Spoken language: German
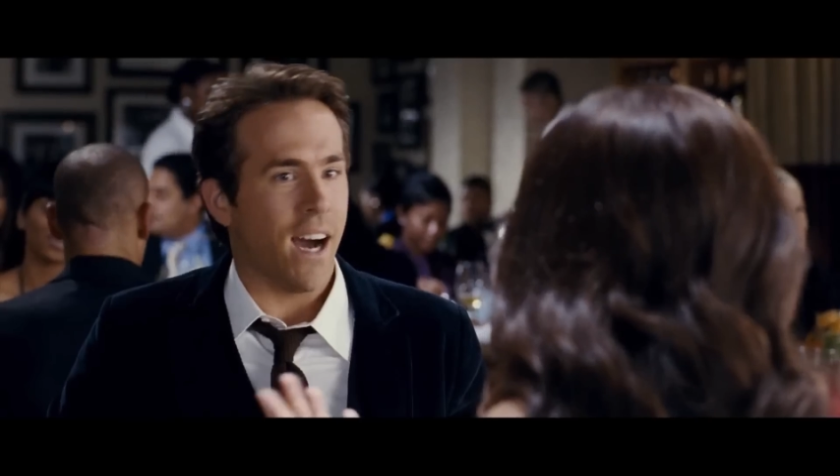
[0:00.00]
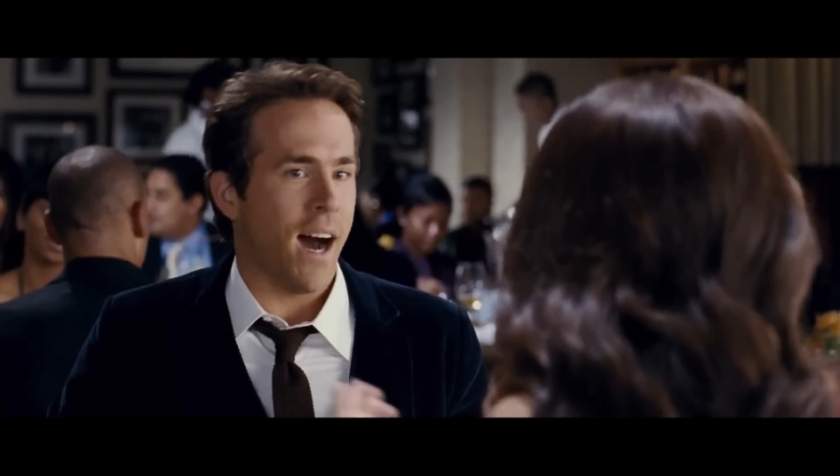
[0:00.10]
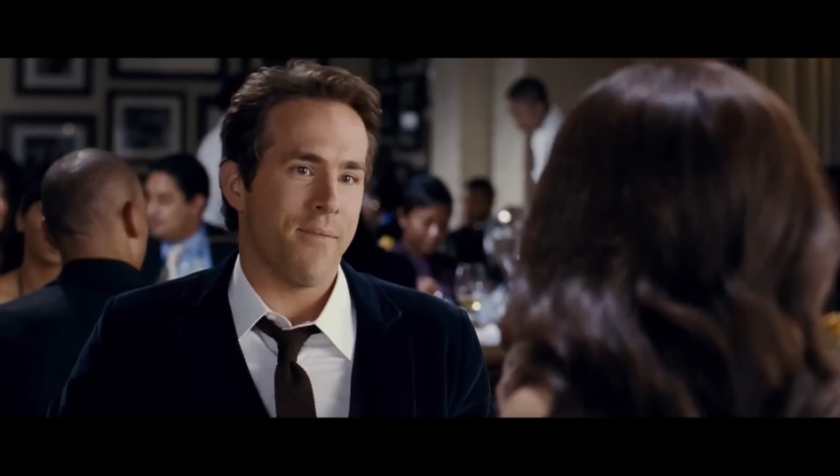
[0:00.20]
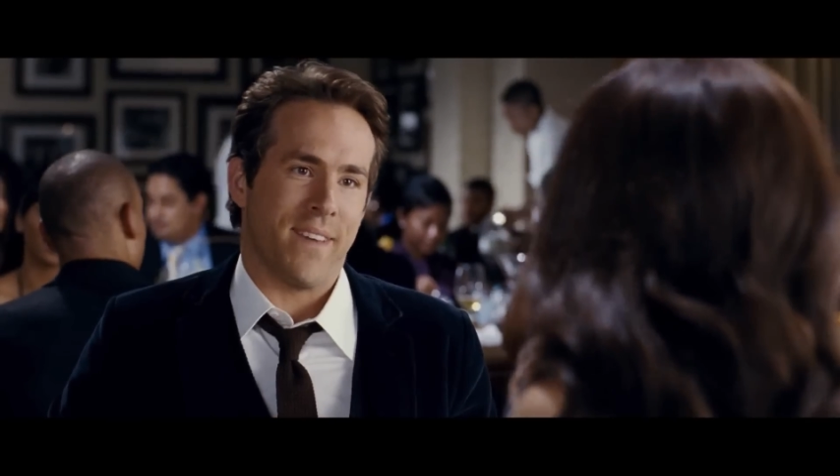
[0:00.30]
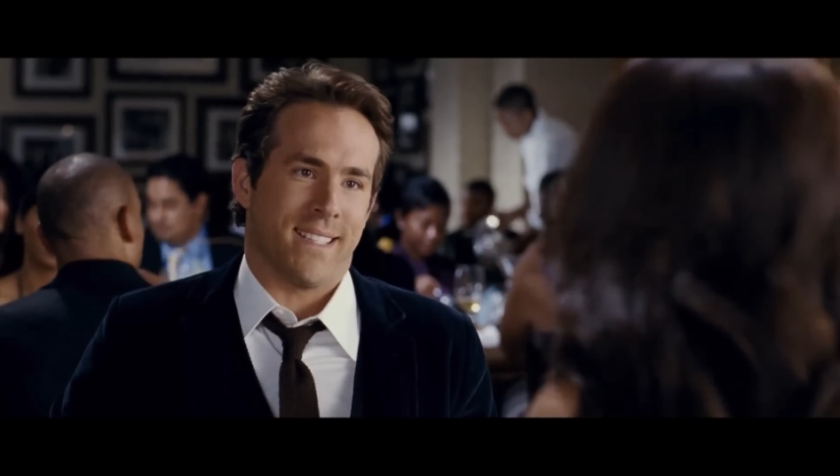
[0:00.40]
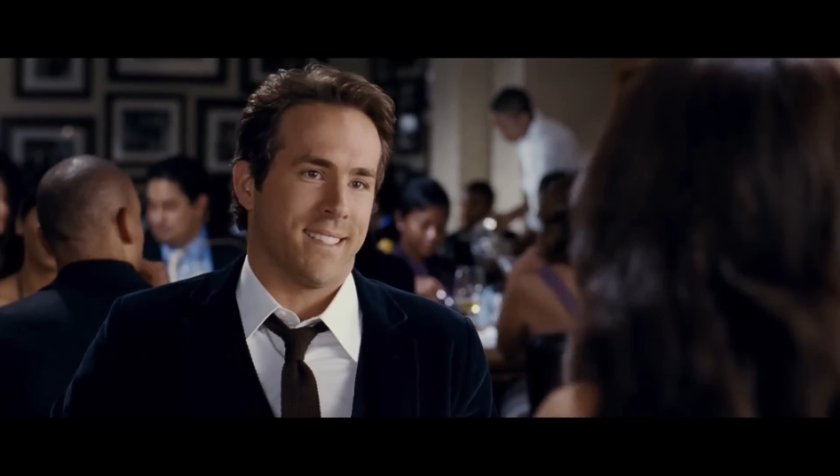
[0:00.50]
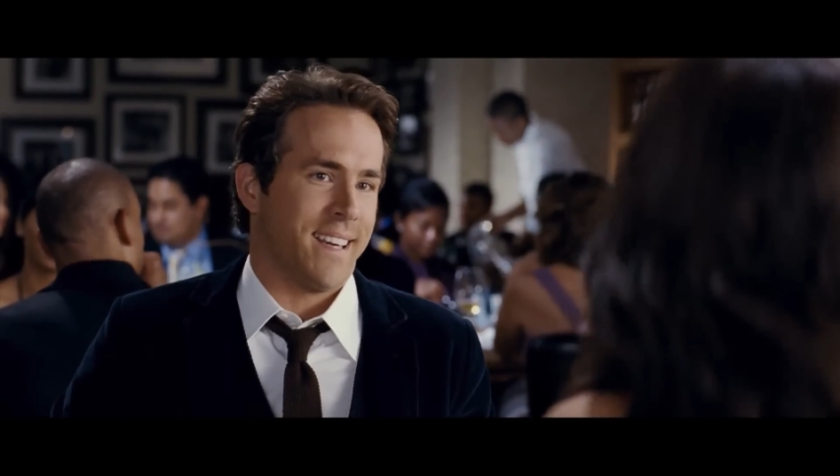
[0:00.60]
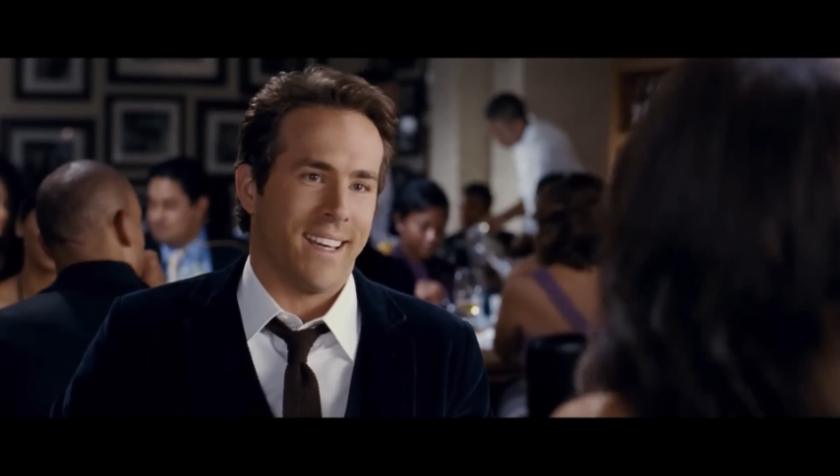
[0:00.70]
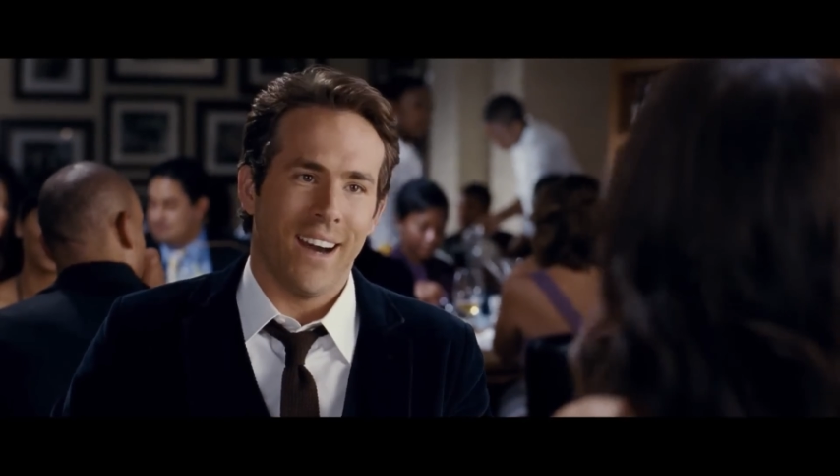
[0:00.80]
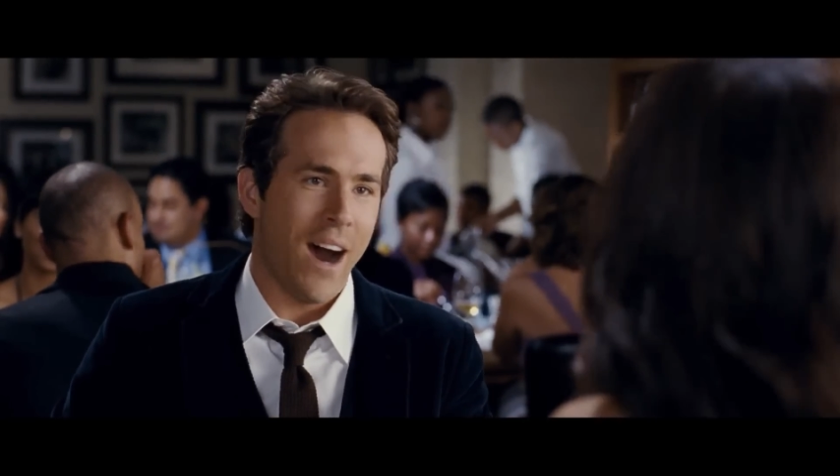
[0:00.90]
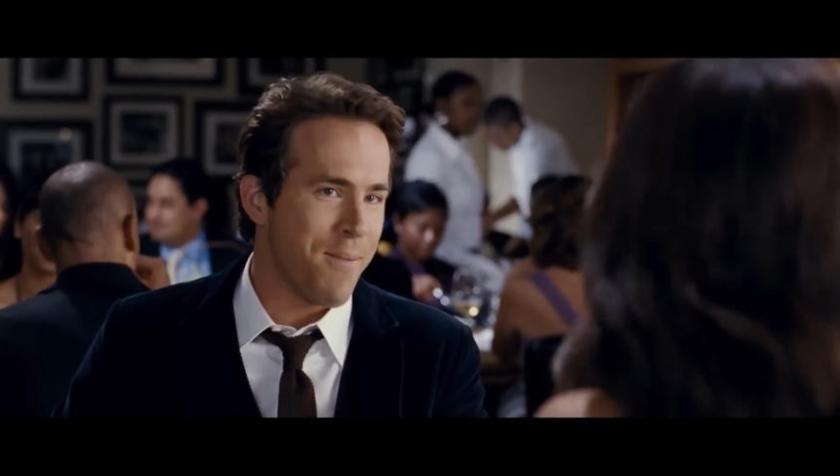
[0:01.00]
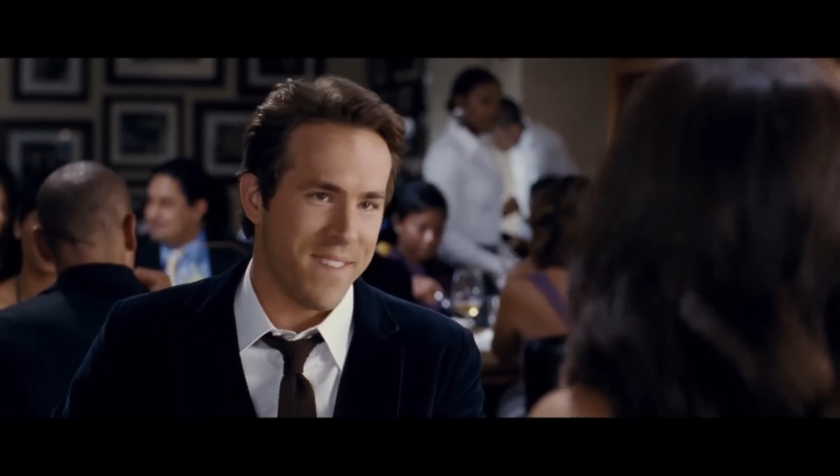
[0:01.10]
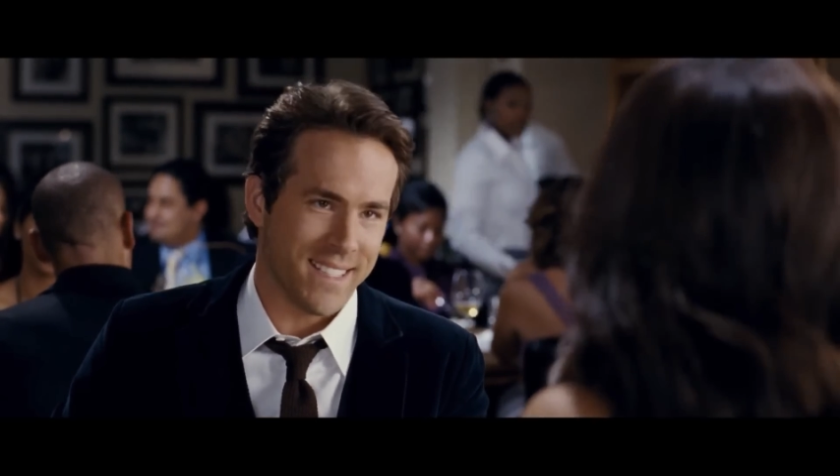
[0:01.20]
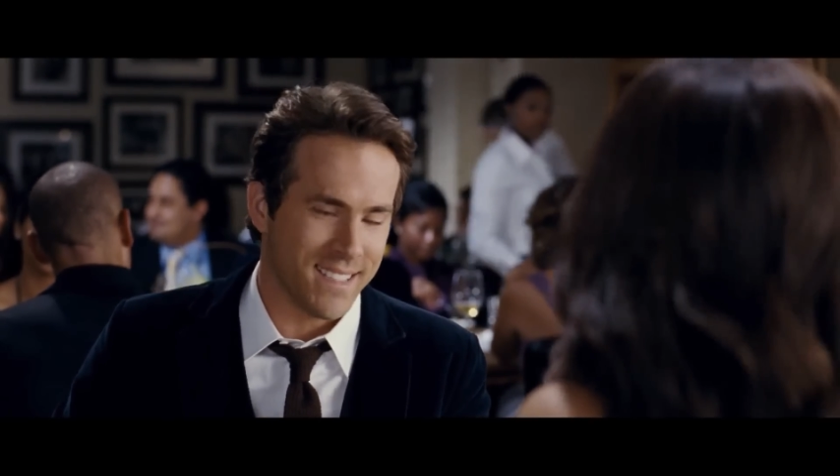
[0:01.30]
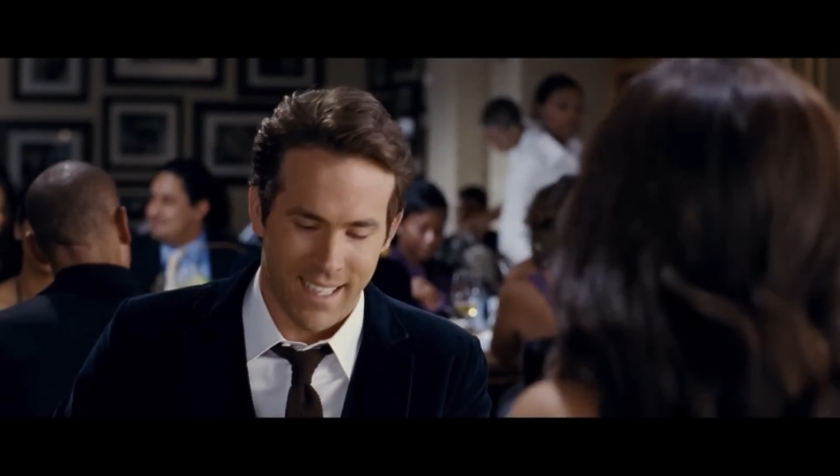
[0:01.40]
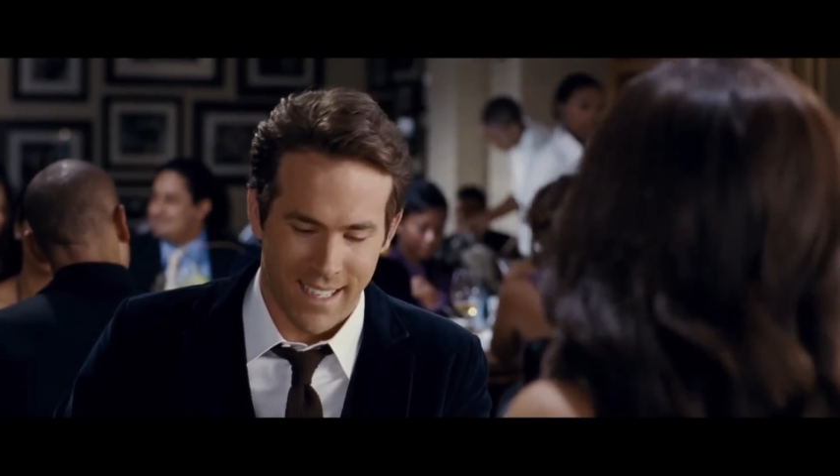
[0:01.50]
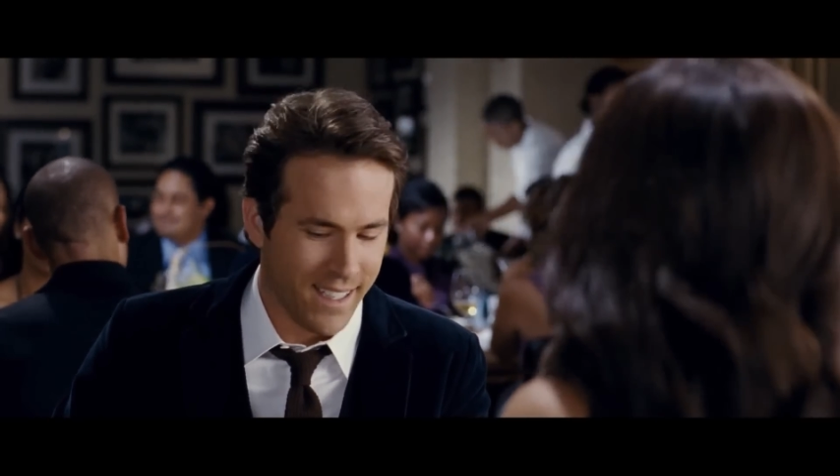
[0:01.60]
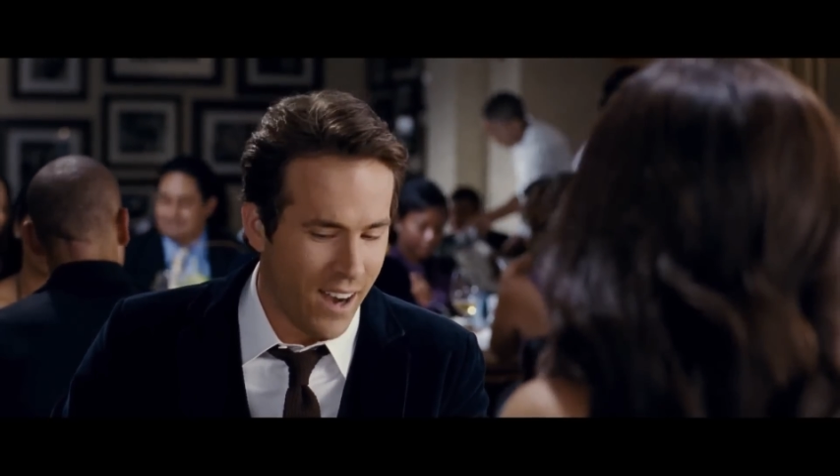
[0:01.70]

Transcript: ist selbstverständlich. Das, äh... Selbstverständlich,